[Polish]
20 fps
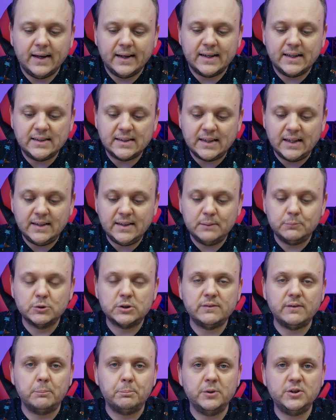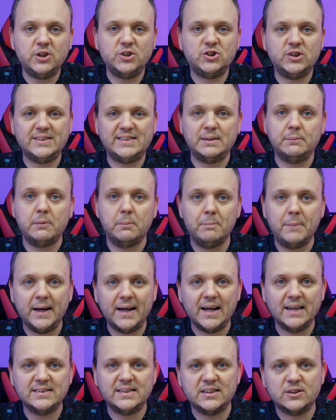Generalnie muszę Wam powiedzieć, że jestem
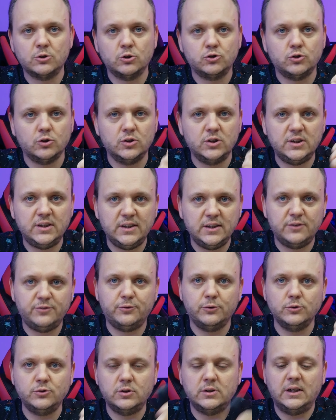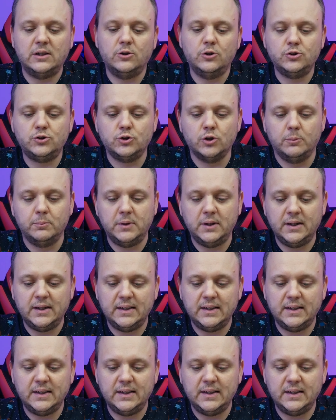mega zaskoczony ich funkcjonalnością